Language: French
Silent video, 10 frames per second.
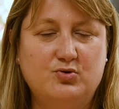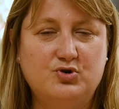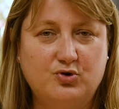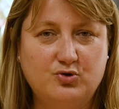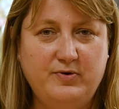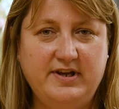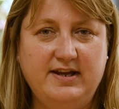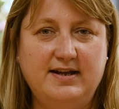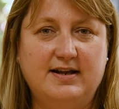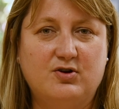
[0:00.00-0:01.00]

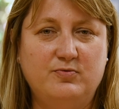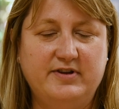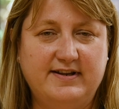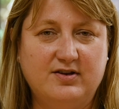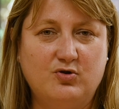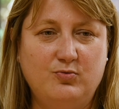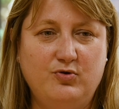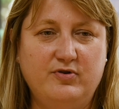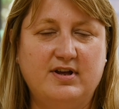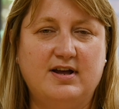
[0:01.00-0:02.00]
Aujourd'hui, la communauté de
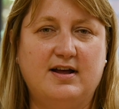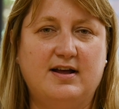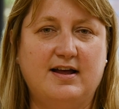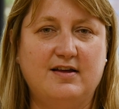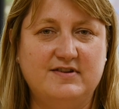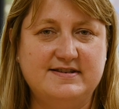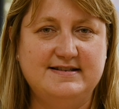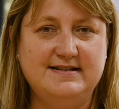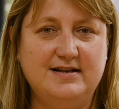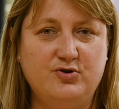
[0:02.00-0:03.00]
communes a
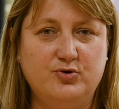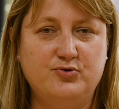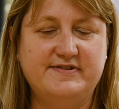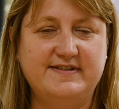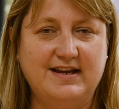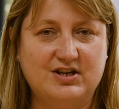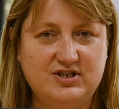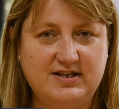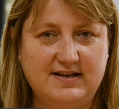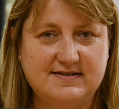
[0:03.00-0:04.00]
investi les lieux du
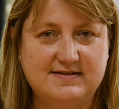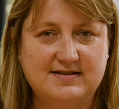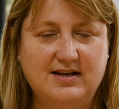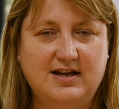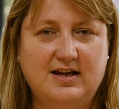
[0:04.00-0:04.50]
CRJS,